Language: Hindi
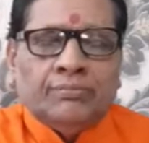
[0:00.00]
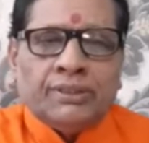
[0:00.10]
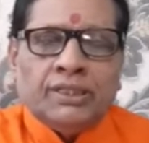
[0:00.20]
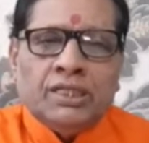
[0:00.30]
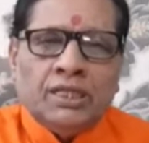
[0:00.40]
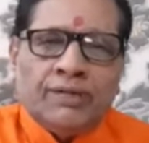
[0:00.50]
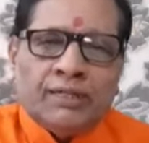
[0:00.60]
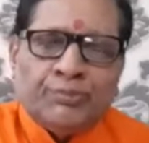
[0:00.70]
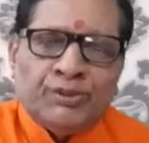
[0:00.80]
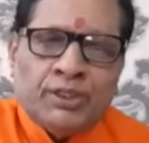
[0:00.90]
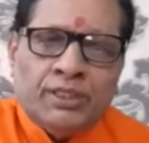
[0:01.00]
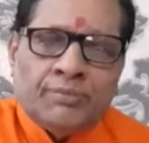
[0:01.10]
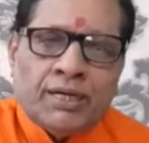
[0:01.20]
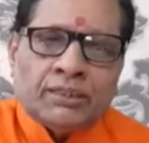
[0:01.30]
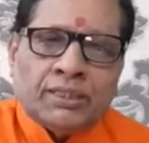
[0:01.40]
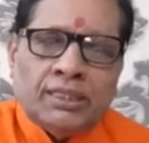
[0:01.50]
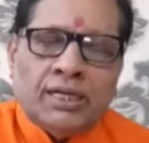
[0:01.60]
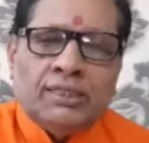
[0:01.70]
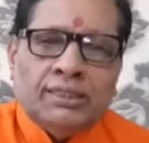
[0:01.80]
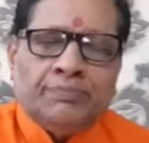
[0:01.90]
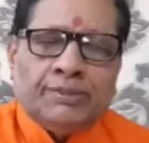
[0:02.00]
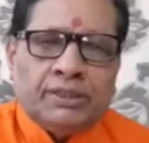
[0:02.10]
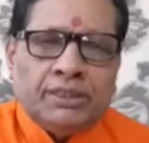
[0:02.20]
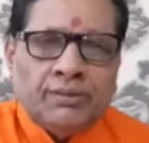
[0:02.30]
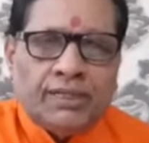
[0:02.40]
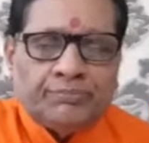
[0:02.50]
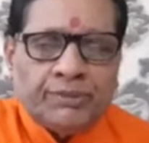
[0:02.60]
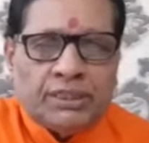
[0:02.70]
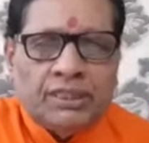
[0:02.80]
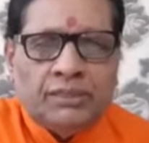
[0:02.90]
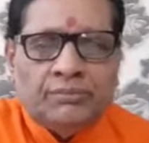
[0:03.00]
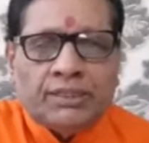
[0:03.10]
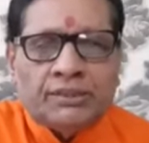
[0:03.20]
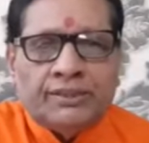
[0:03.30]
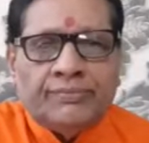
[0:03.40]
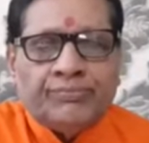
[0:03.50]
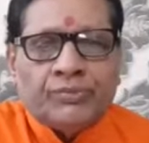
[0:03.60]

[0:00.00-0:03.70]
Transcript: पत्नी की बात पति नहीं मांगता या, या पति की बात पत्नी नहीं मानती